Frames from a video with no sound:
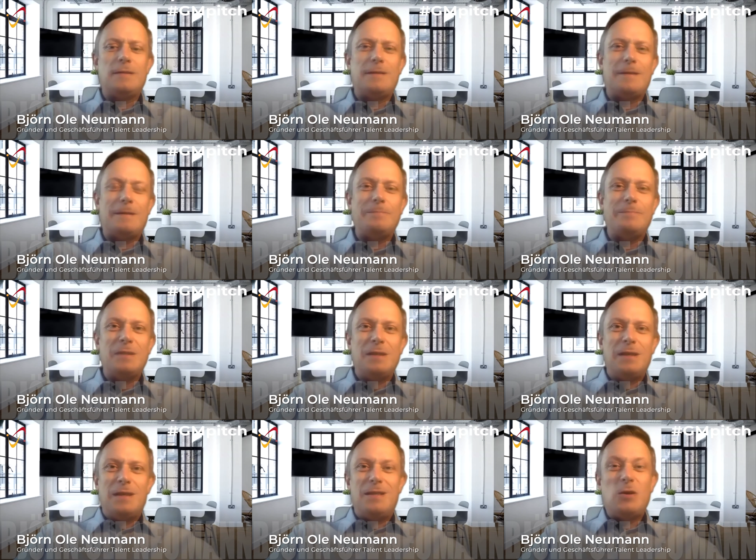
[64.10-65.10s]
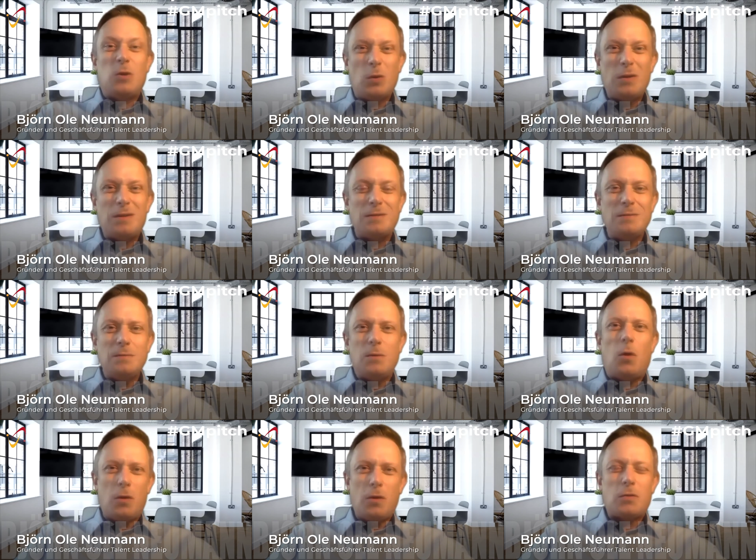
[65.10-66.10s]
ähm, die Kunden,
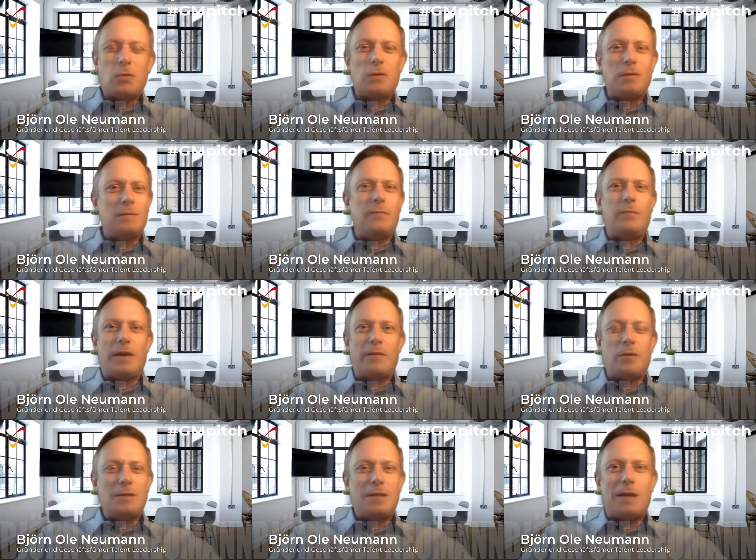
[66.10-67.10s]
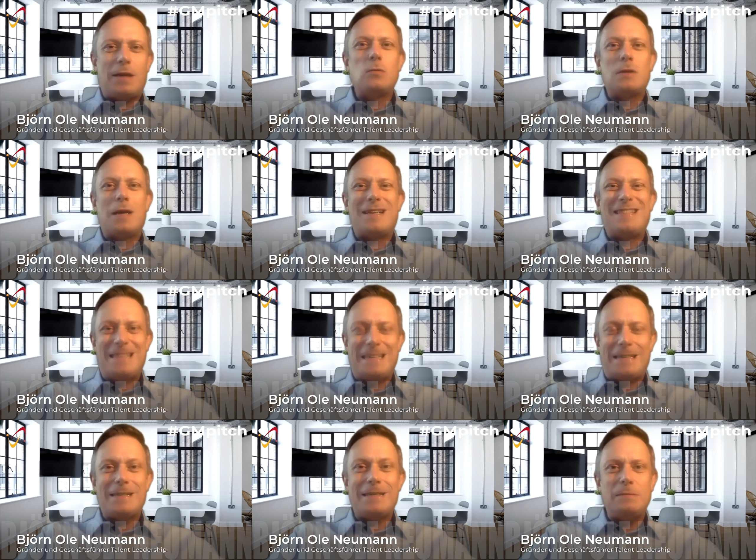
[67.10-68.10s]
eure Kunden, werden von Tag zu Tag
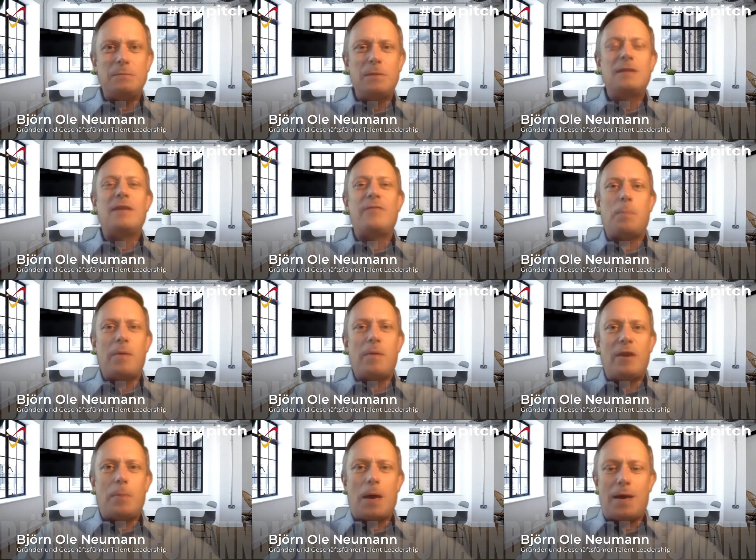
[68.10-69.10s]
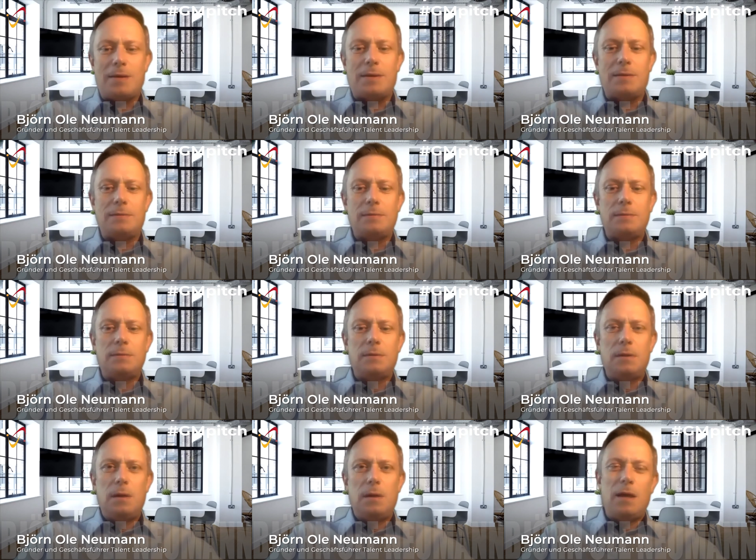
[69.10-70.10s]
zickiger, der Wettbewerb härter.
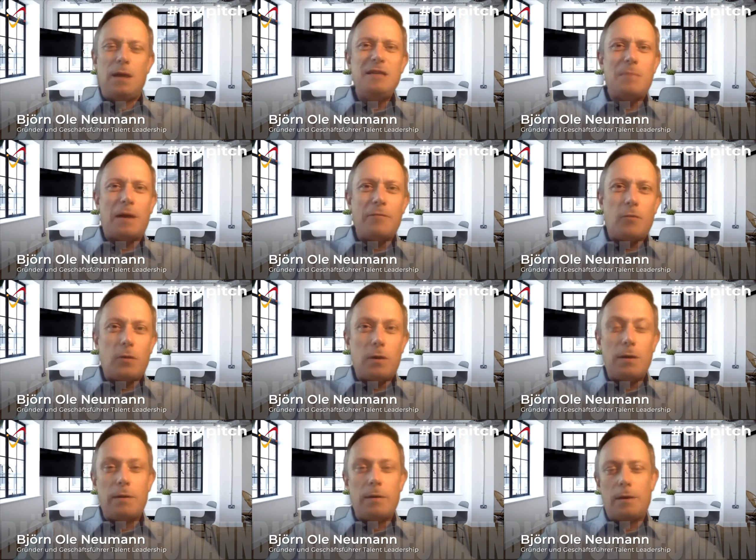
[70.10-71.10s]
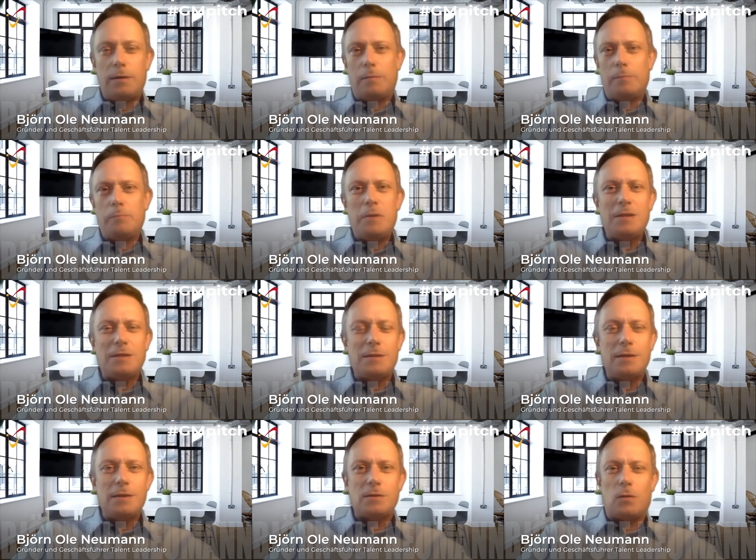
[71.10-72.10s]
In diesem anfordernden ähm,
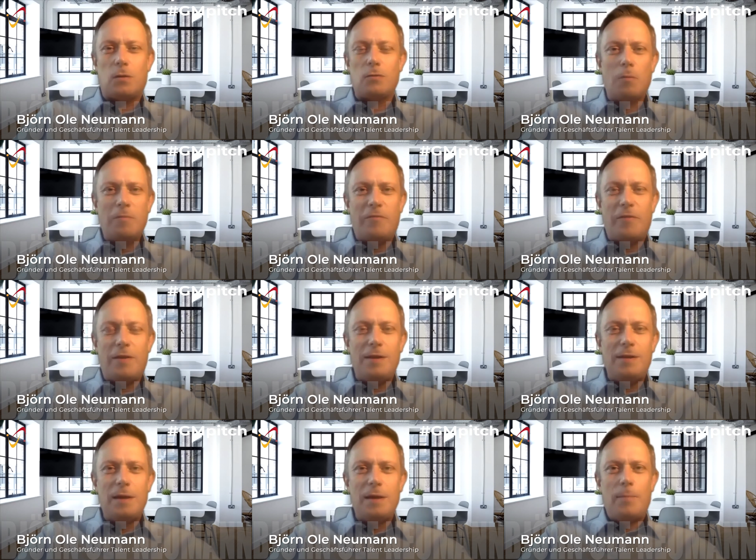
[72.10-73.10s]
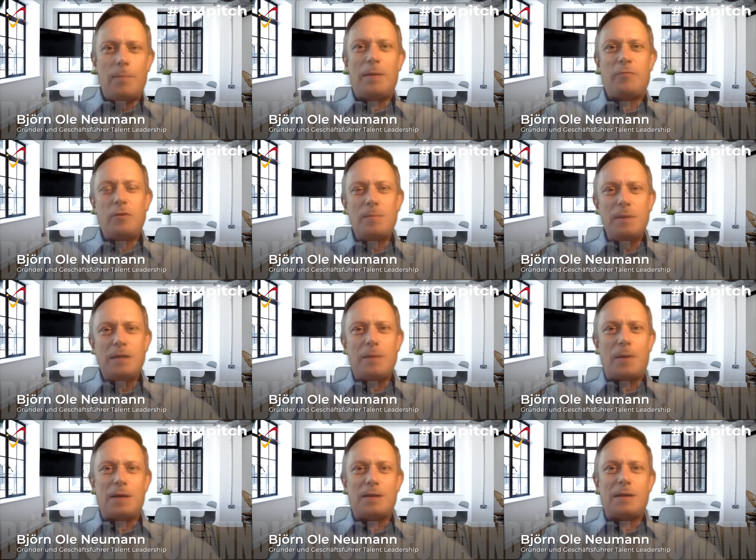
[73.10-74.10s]
Business und Umfeld bleibt für die
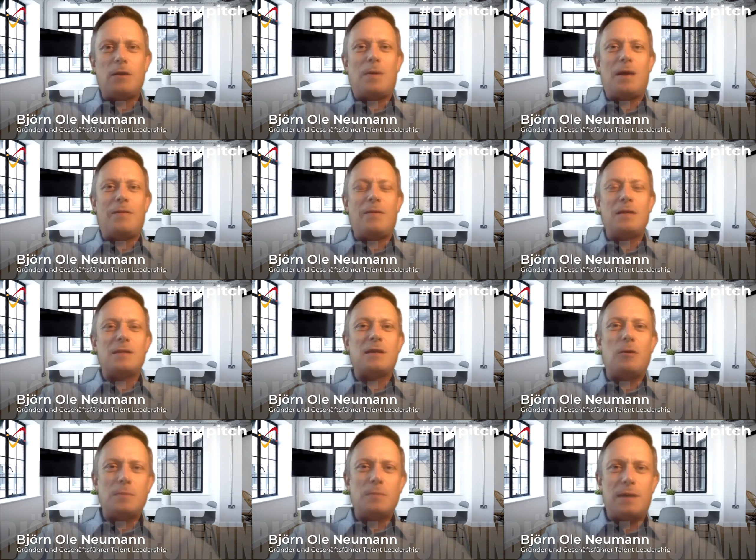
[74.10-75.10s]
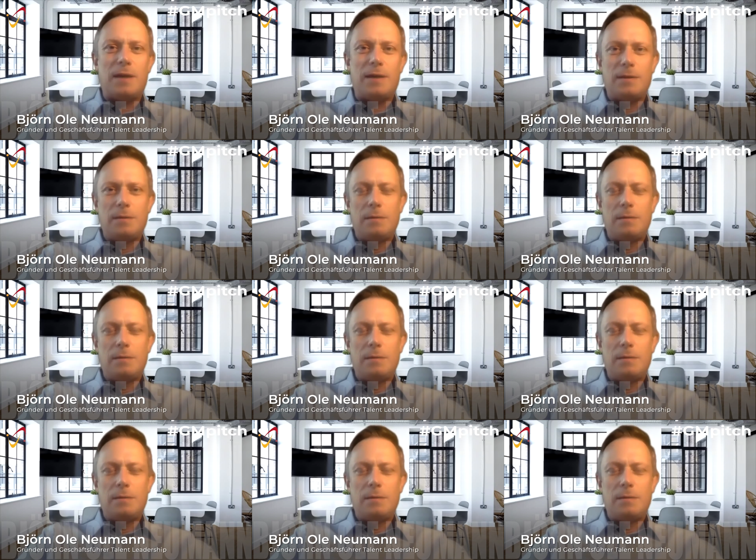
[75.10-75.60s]
Mitarbeiter normalerweise kaum Zeit